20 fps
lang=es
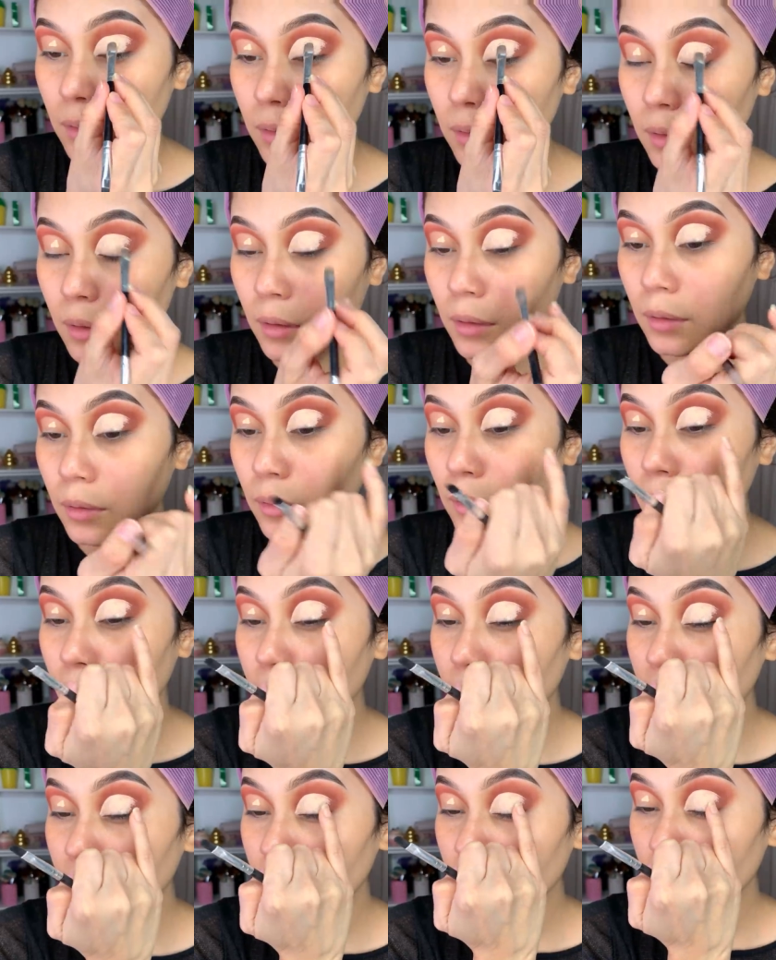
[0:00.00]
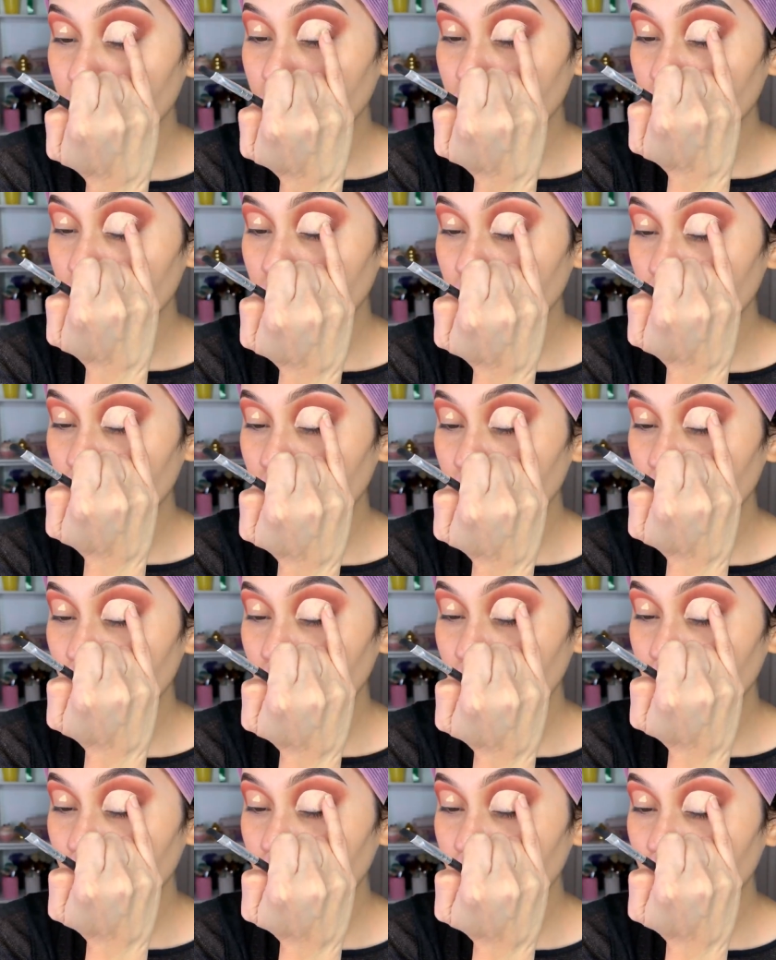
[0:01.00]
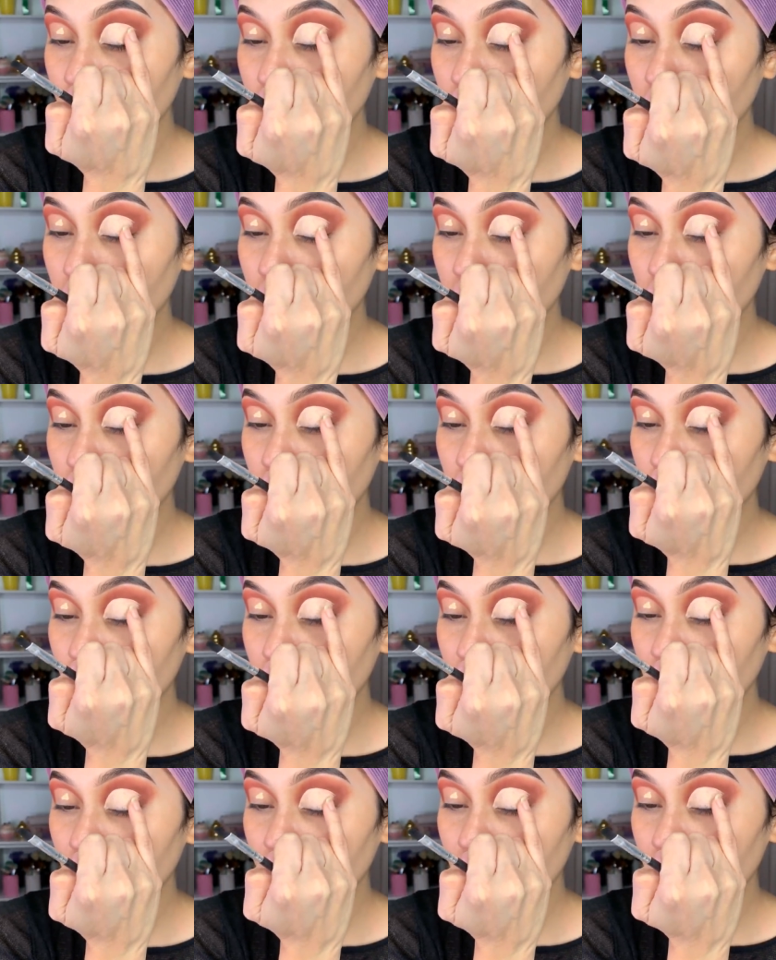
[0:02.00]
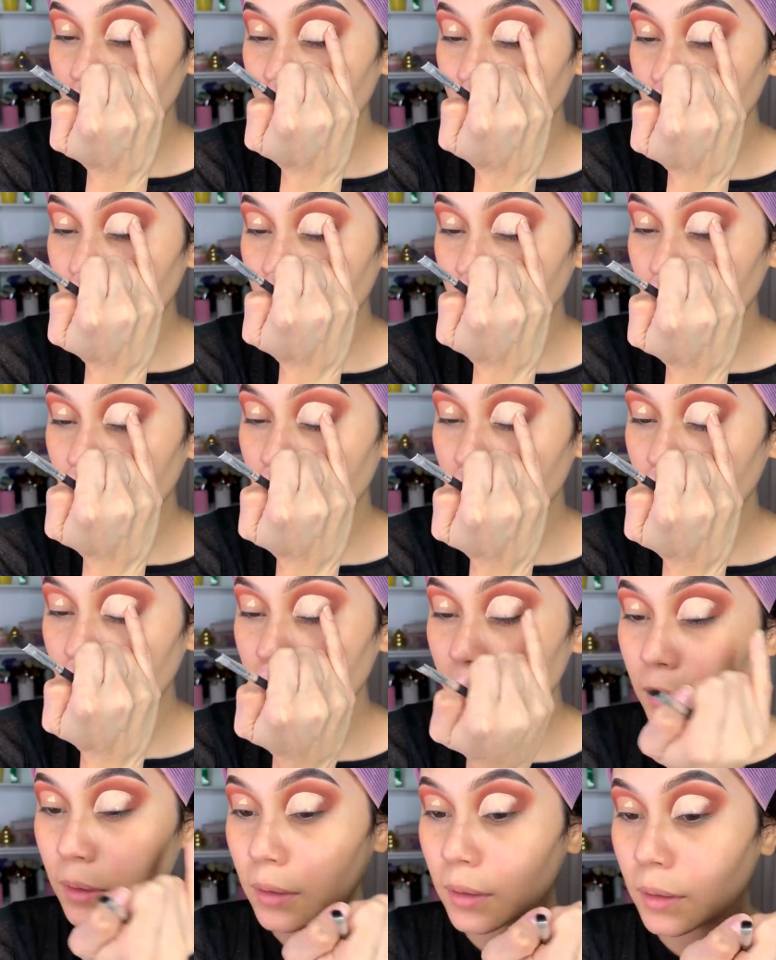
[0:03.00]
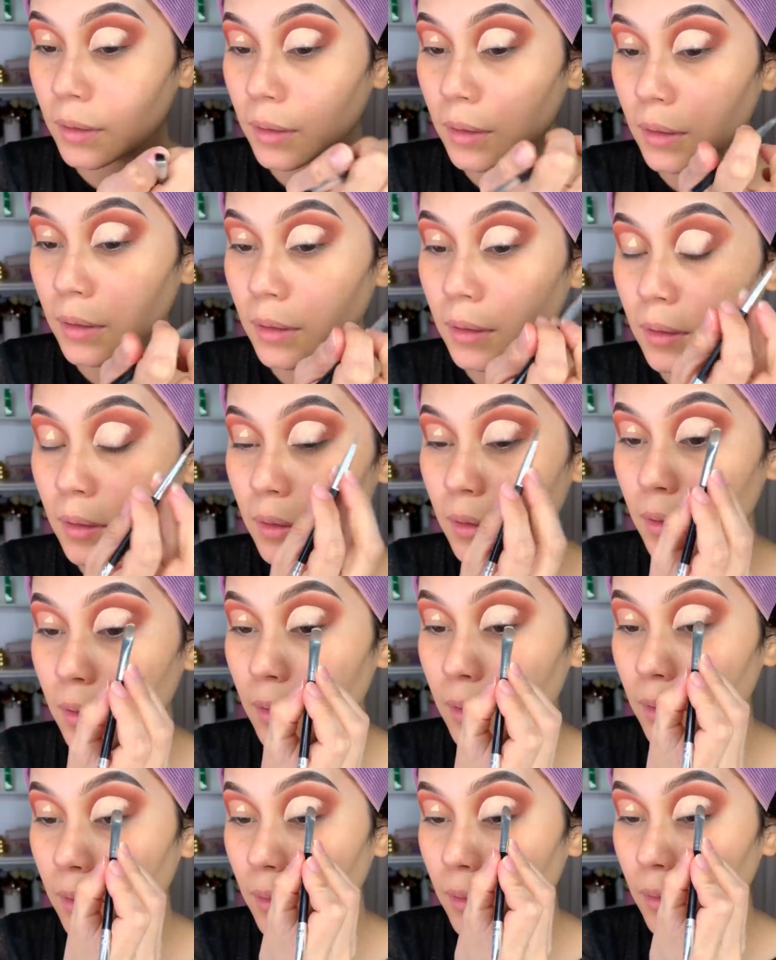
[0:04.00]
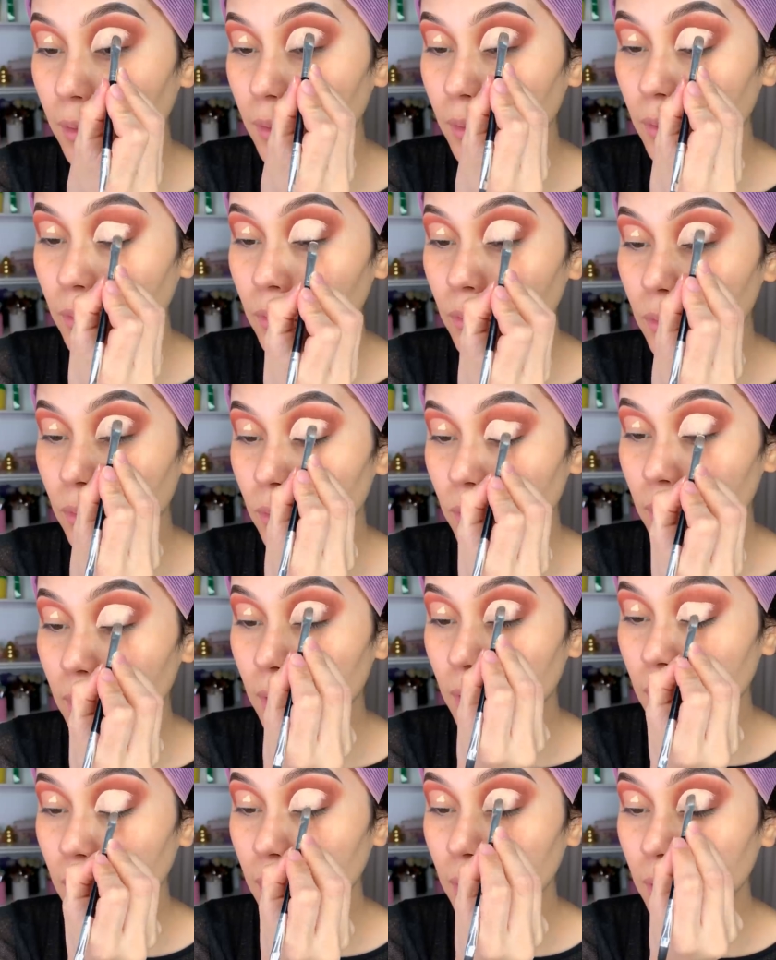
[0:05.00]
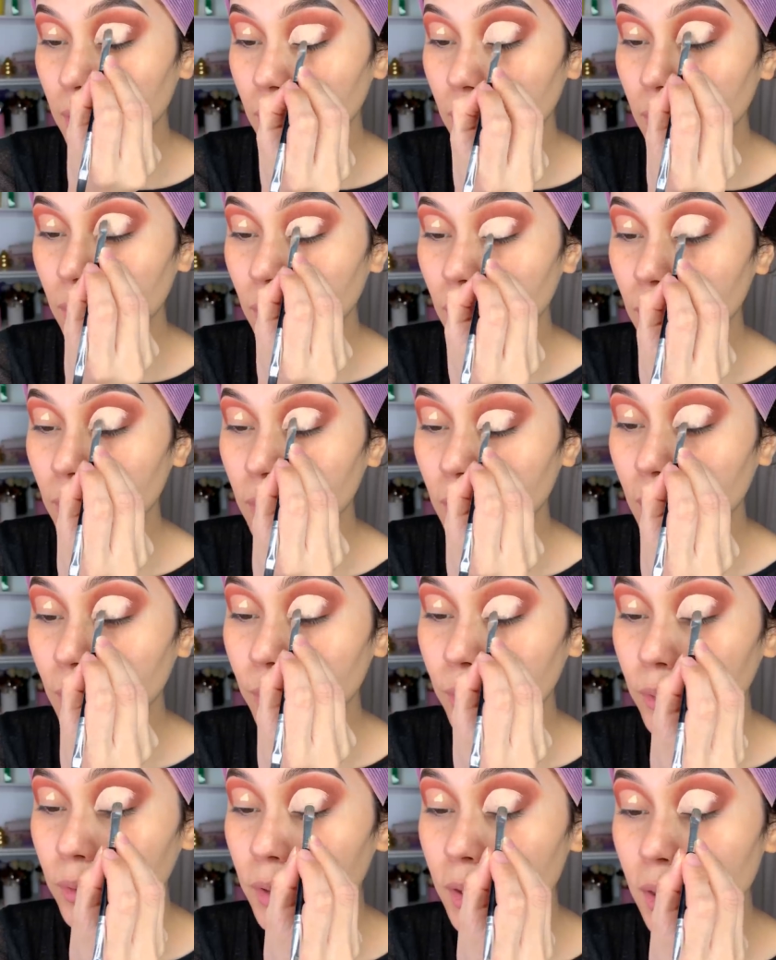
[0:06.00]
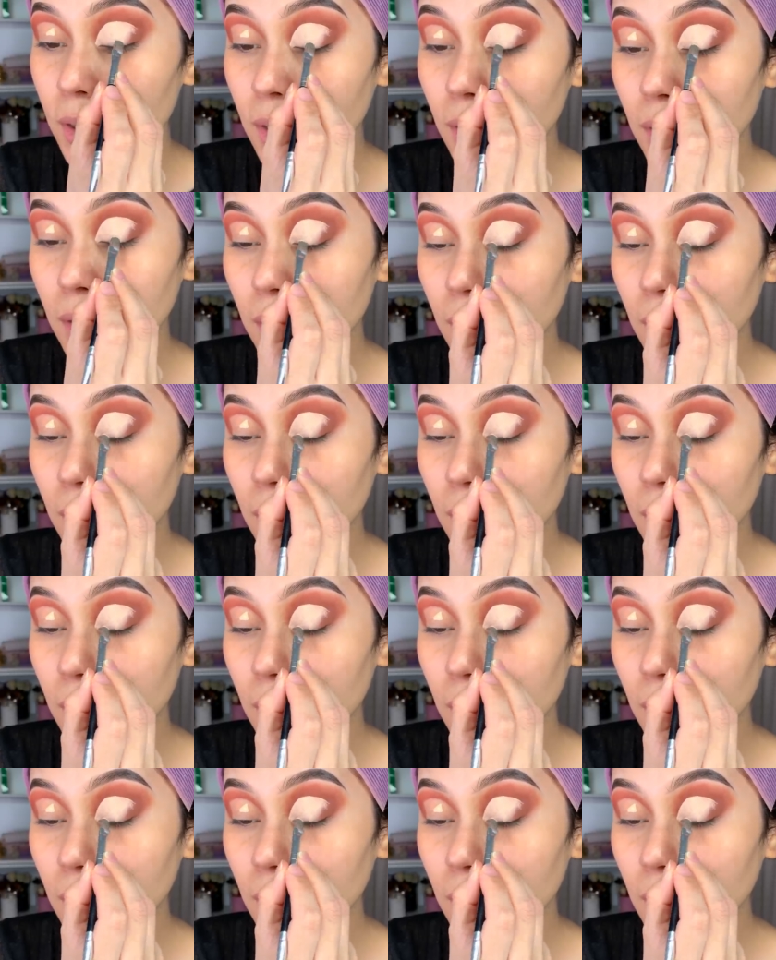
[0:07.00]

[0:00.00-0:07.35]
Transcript: Ahora van a venir y van a difuminar esta zona de aquí con su dedito o con una brocha